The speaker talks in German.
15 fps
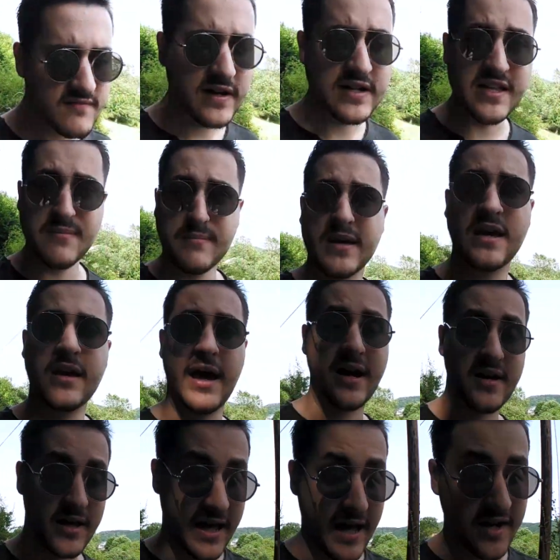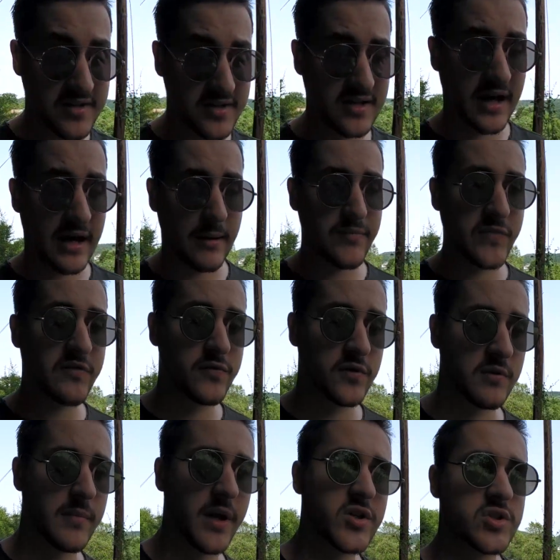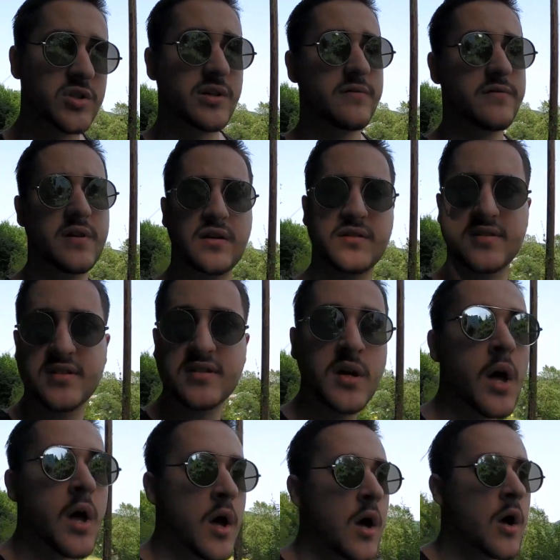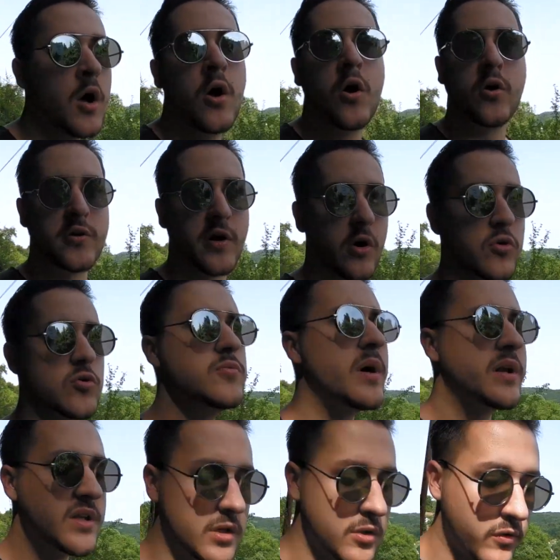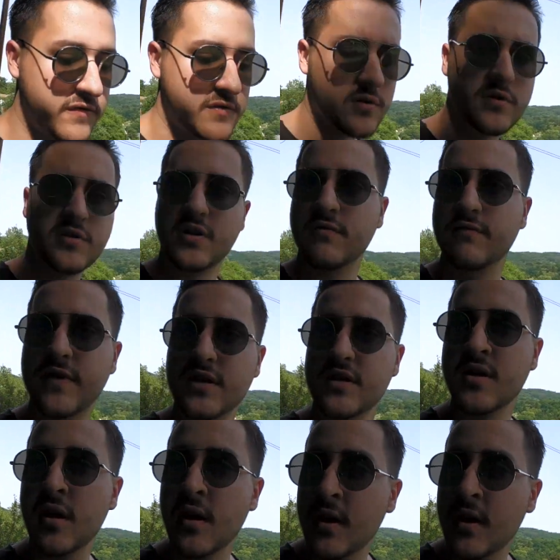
weil die eben hier Härchen haben, die für den Menschen giftig sind und auch über die Luft und den Wind